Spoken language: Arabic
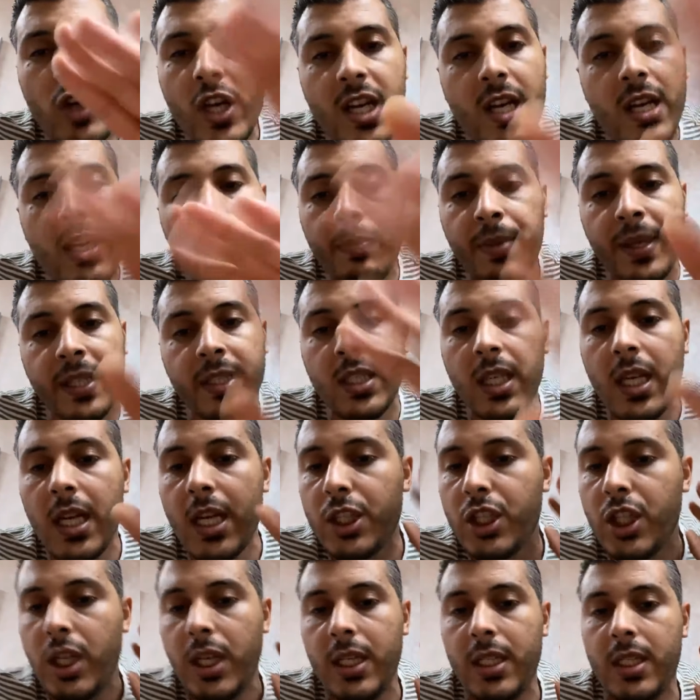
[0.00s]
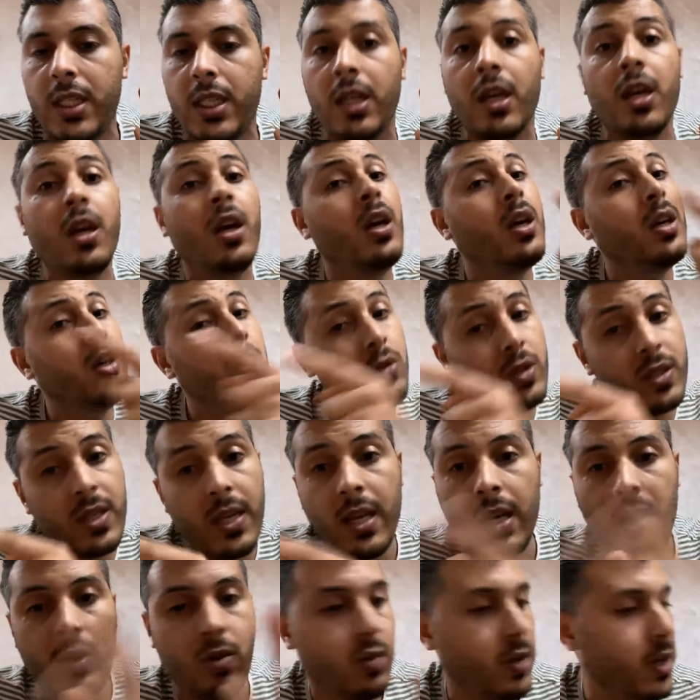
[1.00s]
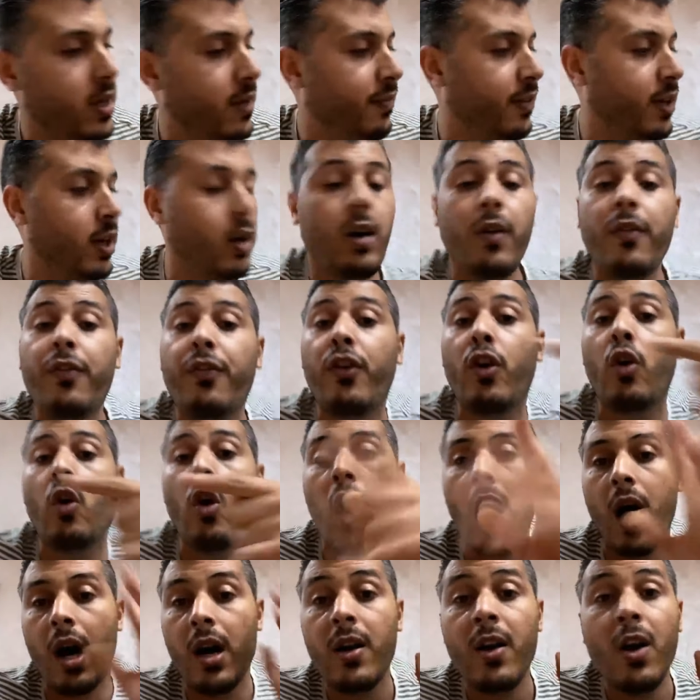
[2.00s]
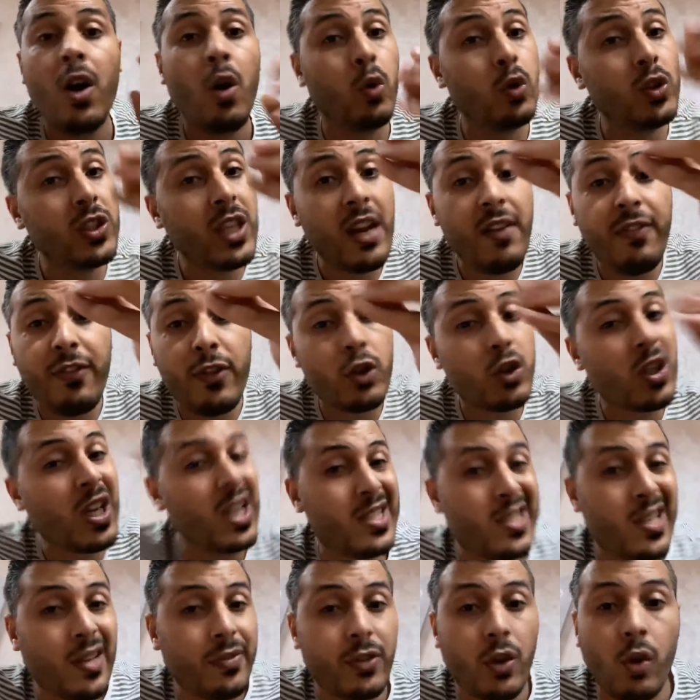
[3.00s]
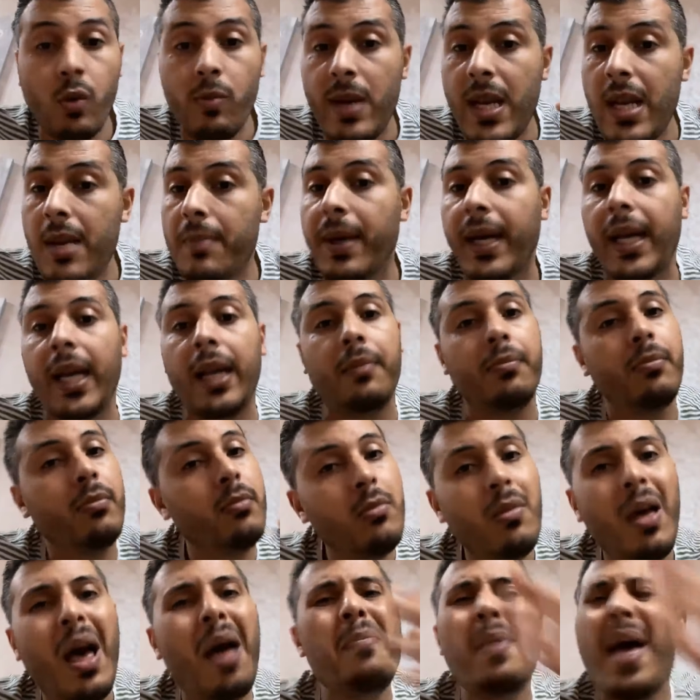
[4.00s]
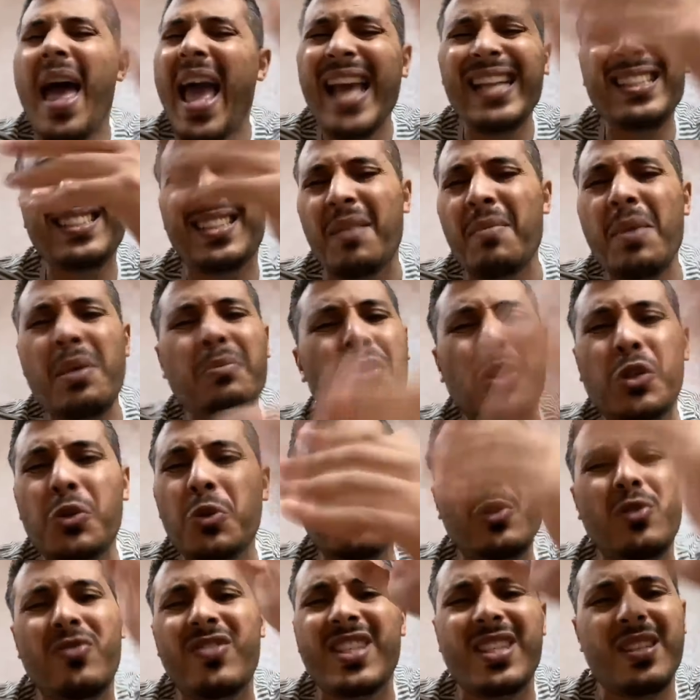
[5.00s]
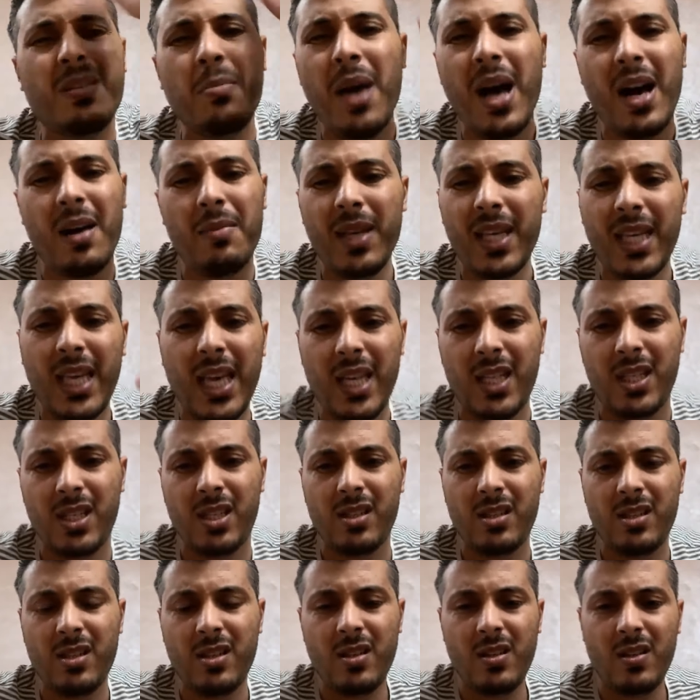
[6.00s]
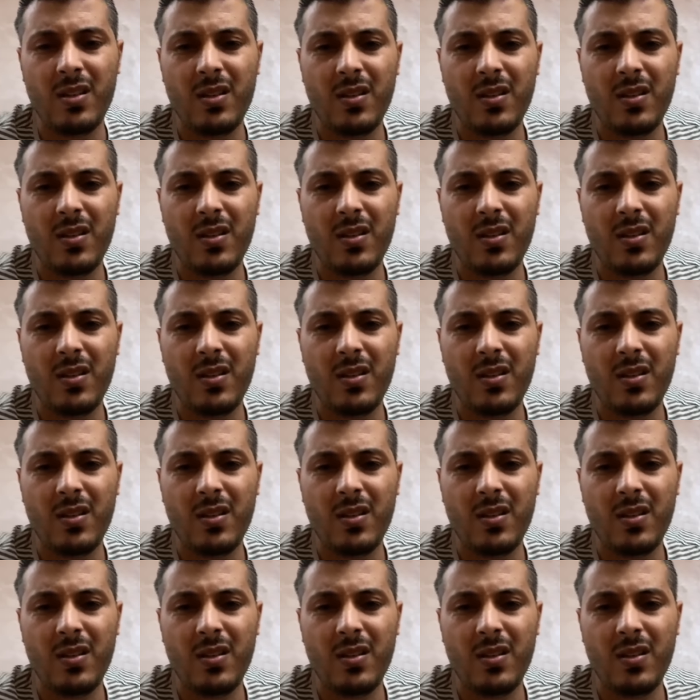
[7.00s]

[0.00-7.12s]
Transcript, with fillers: لا بعتي لا شريتي ايوا سير اخويا فكوها وانت الفلوس كتصيفطهم للمغرب باين زعما مشدود في السماء ما كاينش